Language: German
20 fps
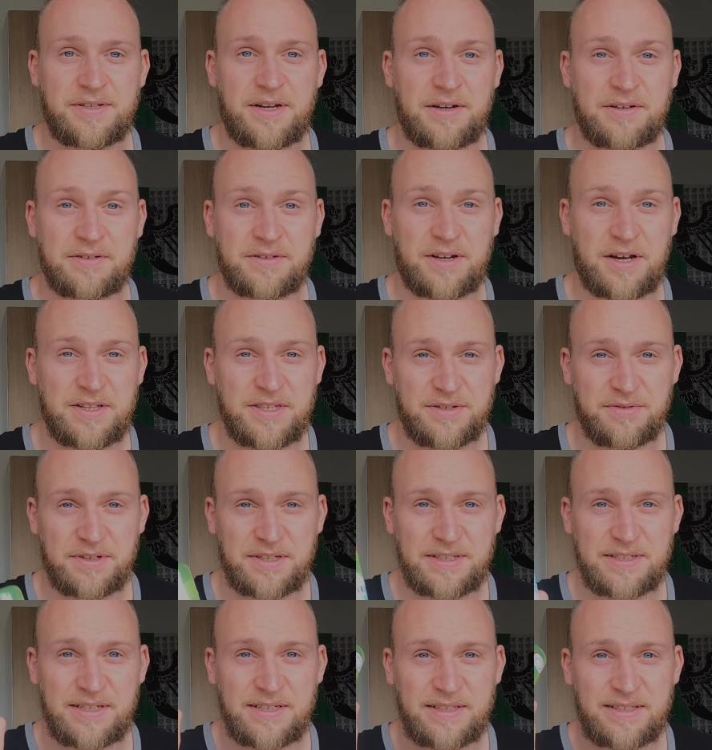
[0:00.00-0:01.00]
Dann ganz
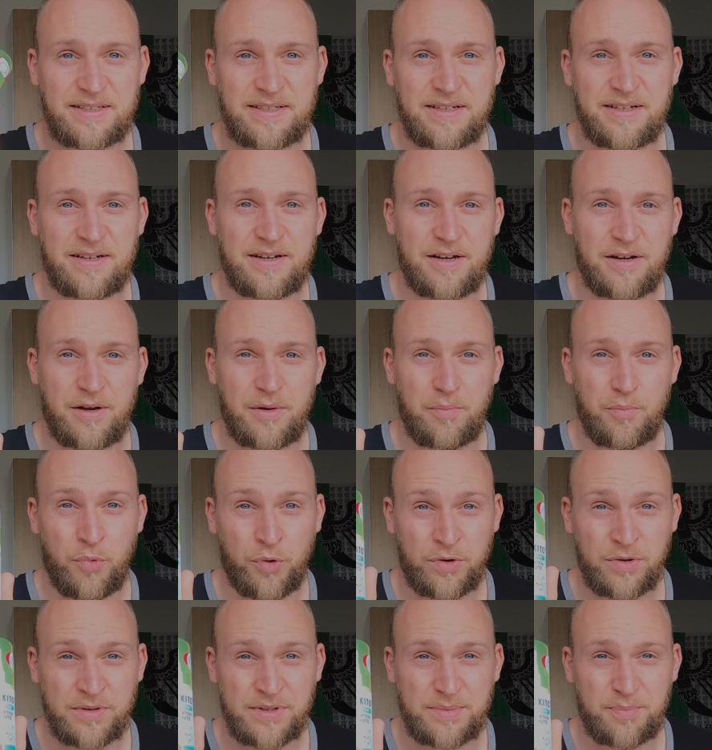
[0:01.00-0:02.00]
wichtig
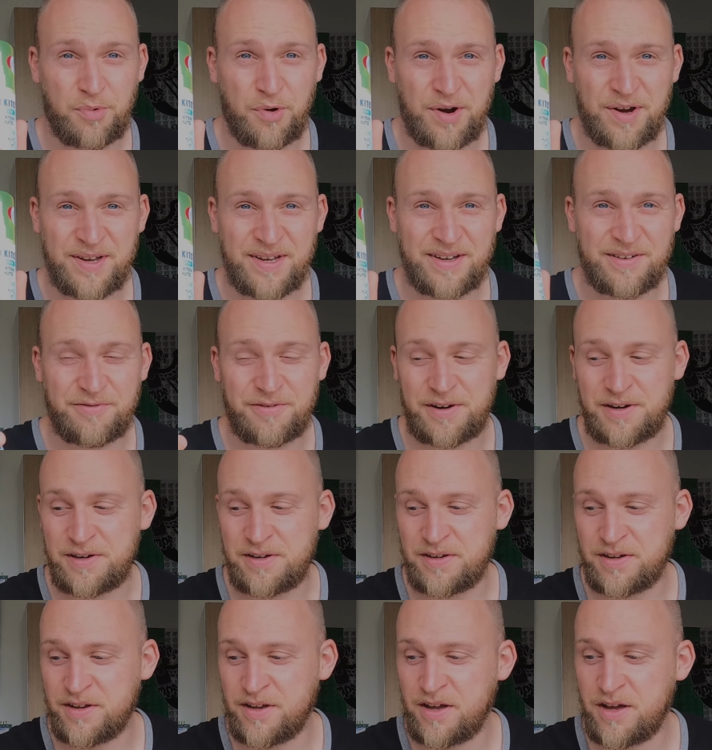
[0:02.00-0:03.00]
Mückenspray,
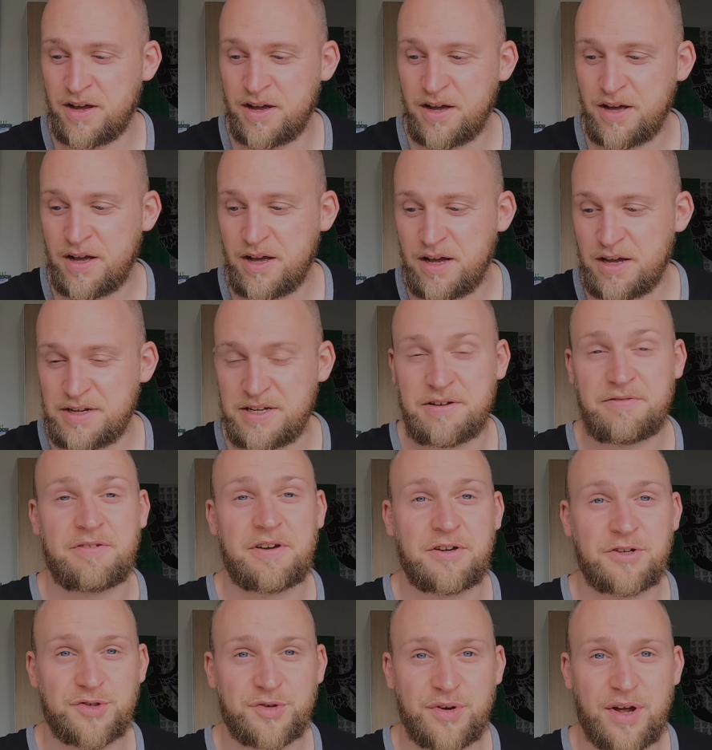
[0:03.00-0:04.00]
weil da
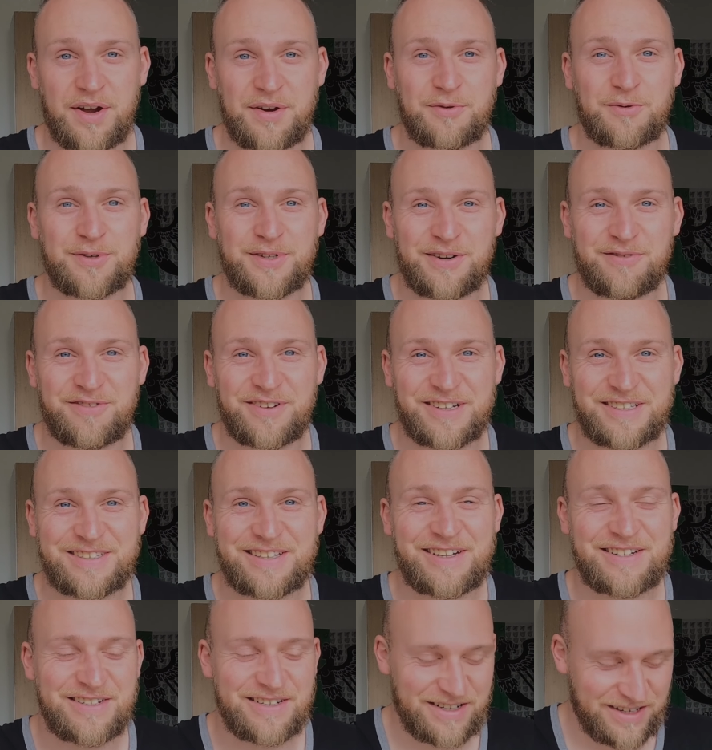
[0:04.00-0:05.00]
werden schon einige unterwegs
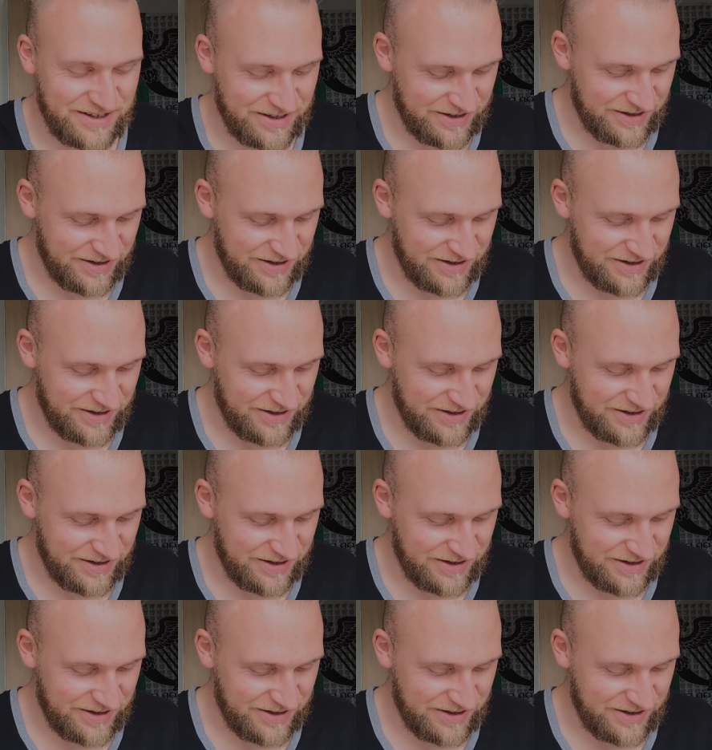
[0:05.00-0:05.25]
sein.